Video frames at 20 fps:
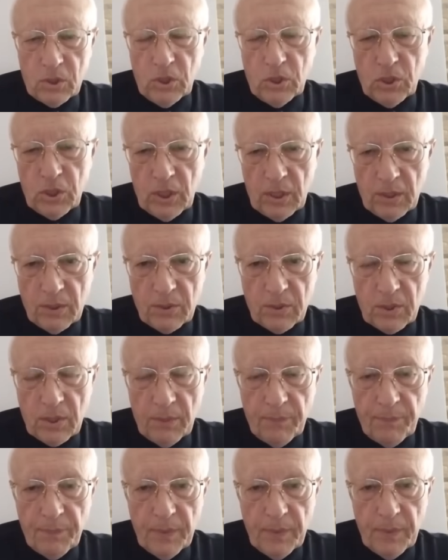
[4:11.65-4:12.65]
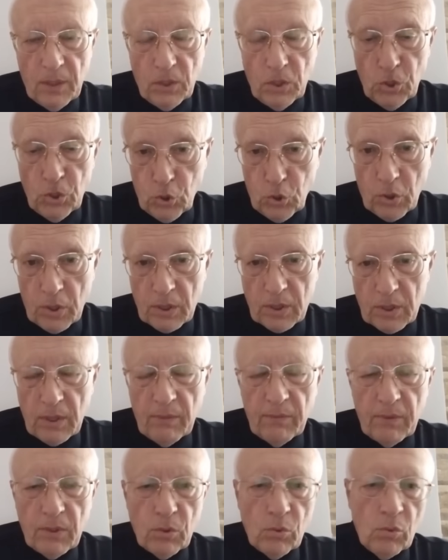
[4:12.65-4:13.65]
чеченцы. Еще раз
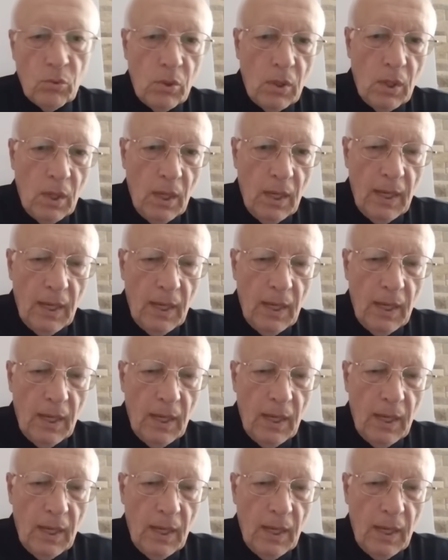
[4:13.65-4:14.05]
говорю,